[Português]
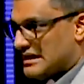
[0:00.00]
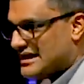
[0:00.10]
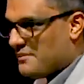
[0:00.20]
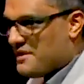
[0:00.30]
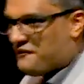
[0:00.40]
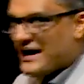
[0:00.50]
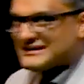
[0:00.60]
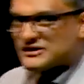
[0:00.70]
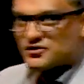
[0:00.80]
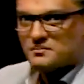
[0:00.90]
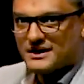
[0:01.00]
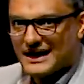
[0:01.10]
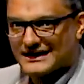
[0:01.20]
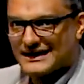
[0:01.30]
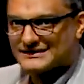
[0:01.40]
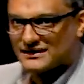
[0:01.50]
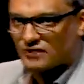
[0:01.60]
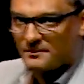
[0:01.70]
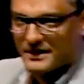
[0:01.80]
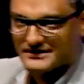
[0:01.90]
Não me faça subir daqui se a
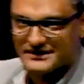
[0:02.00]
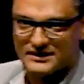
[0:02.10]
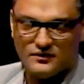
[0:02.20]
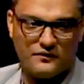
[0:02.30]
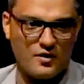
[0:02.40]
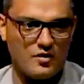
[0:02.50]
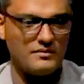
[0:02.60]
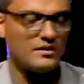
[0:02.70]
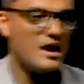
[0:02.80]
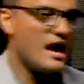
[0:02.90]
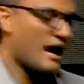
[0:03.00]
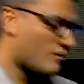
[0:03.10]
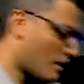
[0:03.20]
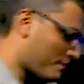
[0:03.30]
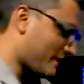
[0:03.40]
tua presença não for comigo. Agora